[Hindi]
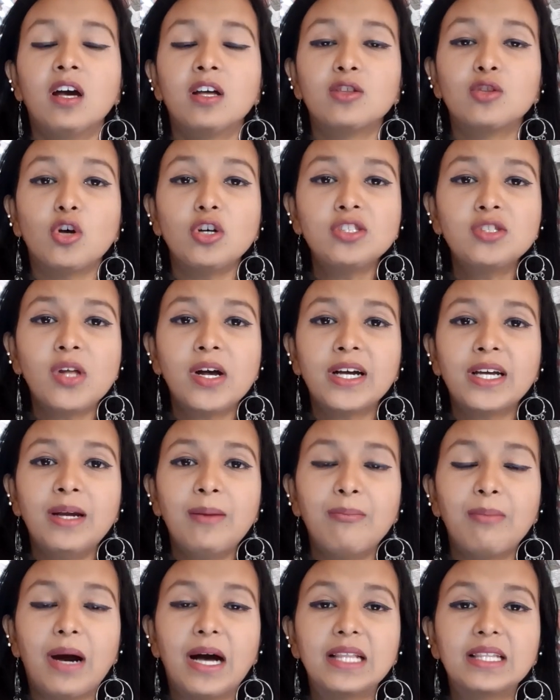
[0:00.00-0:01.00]
दोस्तों अगर
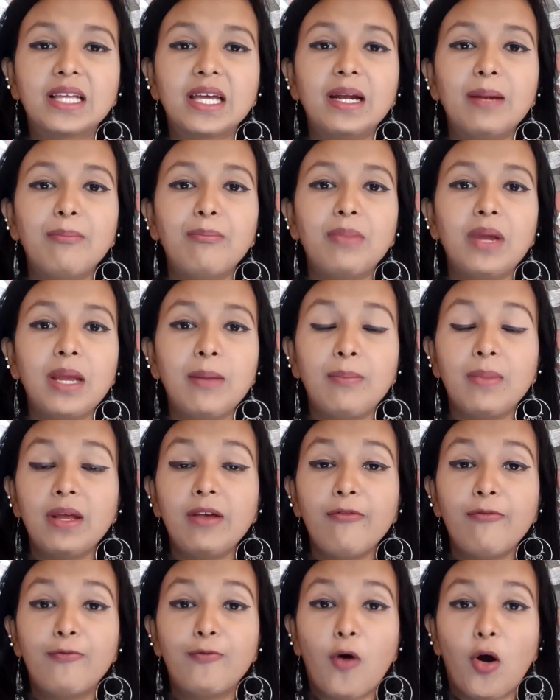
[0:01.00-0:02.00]
हम बात करें
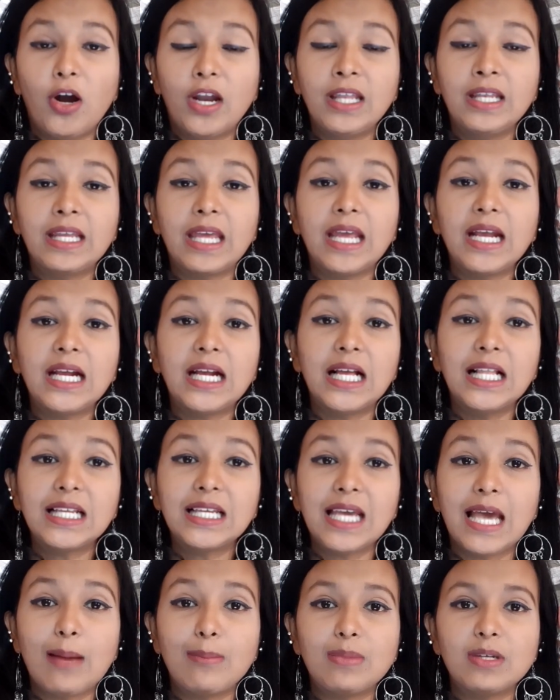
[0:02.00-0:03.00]
बीबी फॉर्डन के कल
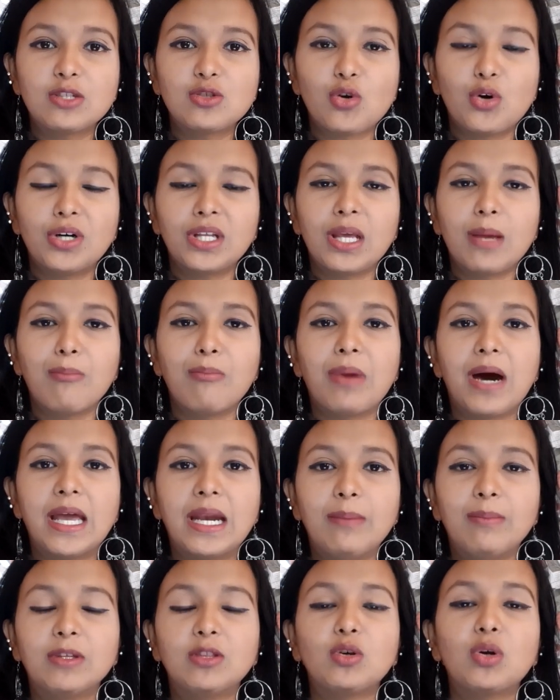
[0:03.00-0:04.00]
के एपिसोड के
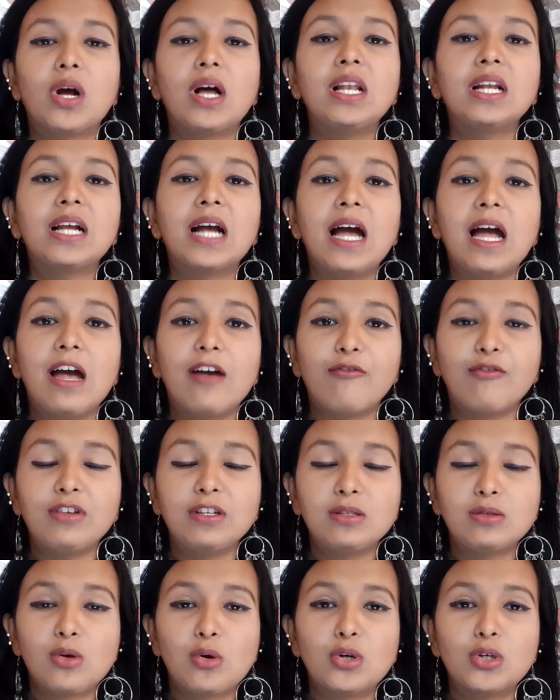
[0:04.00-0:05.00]
बारे में तो कल का
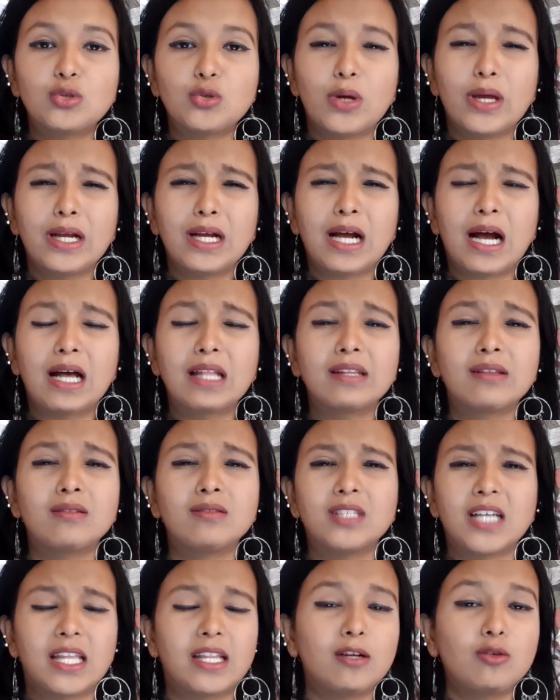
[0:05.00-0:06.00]
एपिसोड जो है
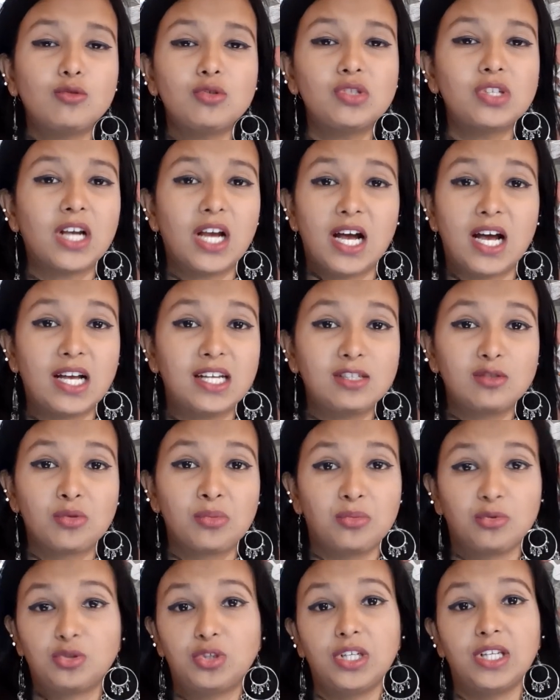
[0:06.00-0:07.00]
ज़्यादा कुछ खास
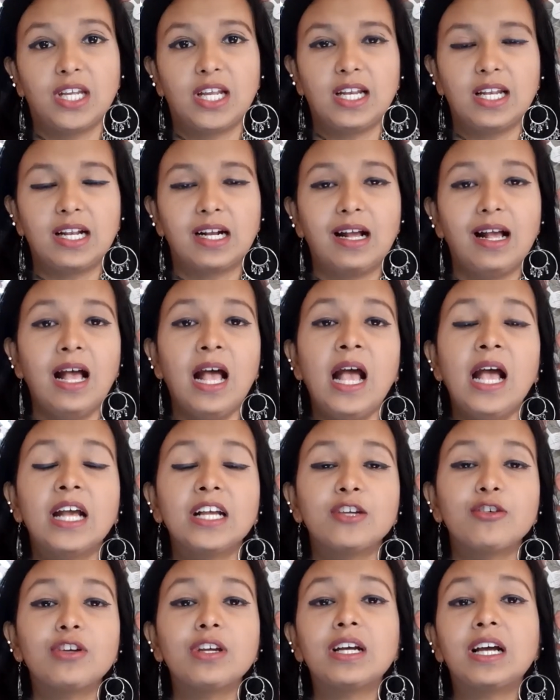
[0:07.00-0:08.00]
मुझे नहीं लगा
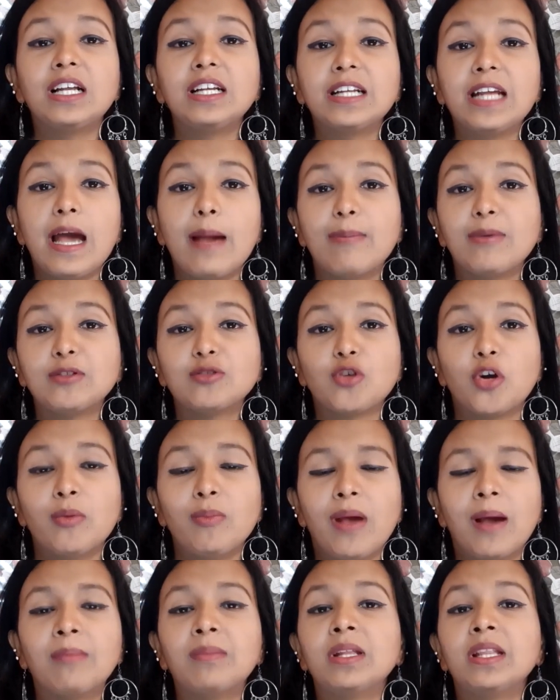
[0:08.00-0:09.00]
क्योंकि कल के
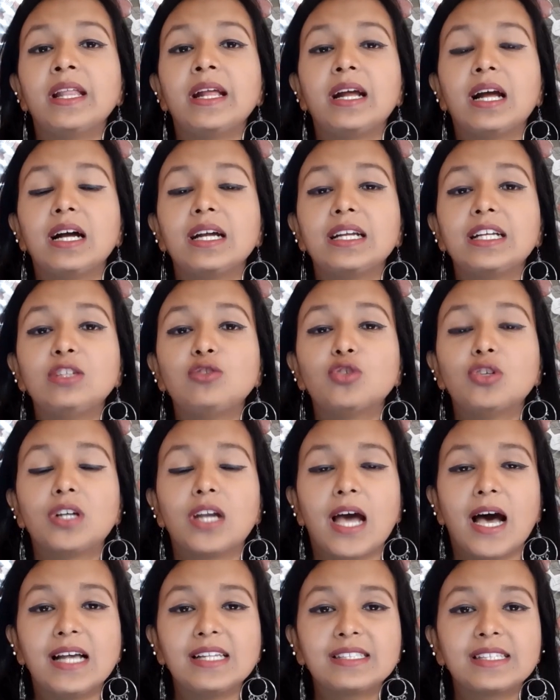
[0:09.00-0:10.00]
एपिसोड में हमने देखा कि जो
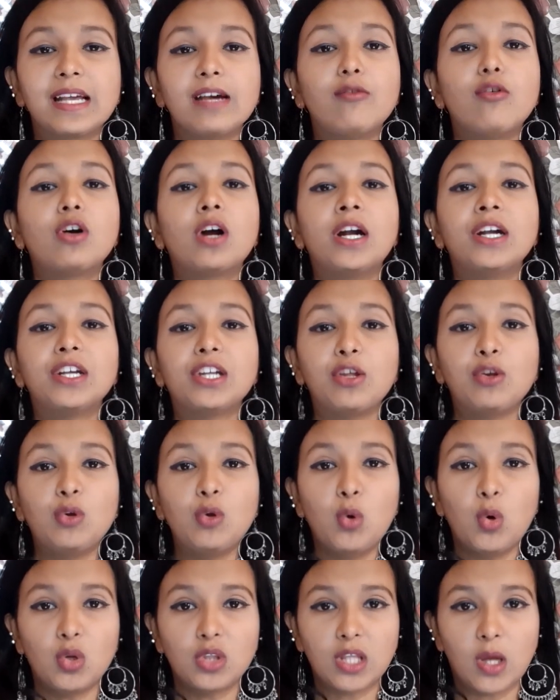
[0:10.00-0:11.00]
टास्क है वो
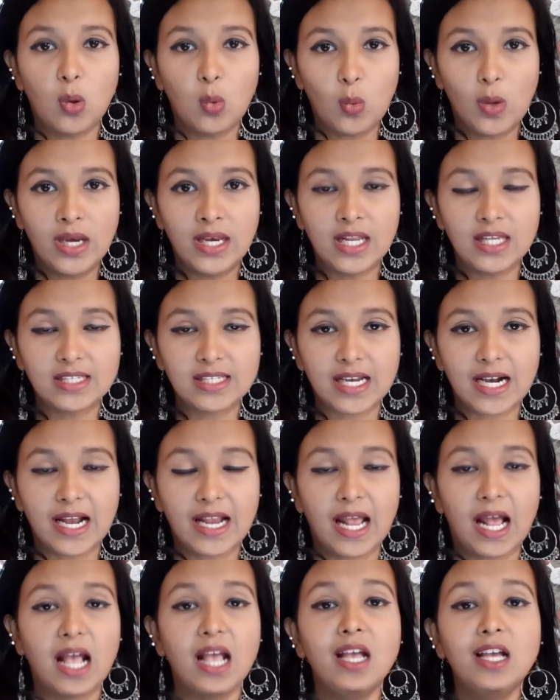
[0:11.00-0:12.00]
कंटिन्यू होता हुआ नजर
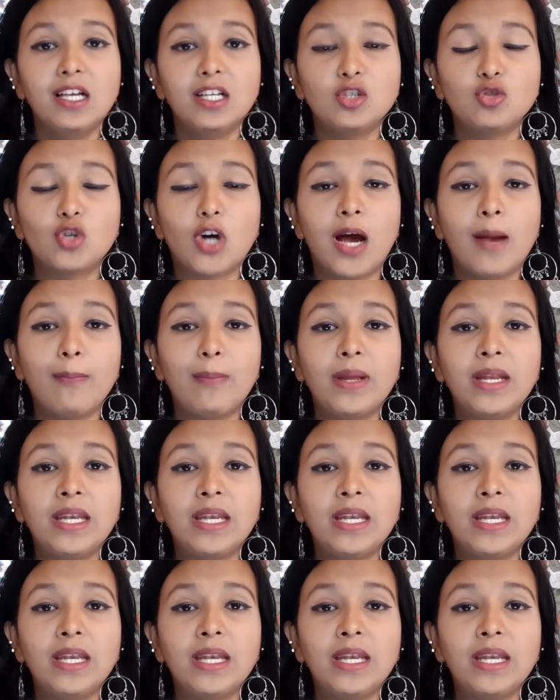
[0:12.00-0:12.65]
आया जहाँ पे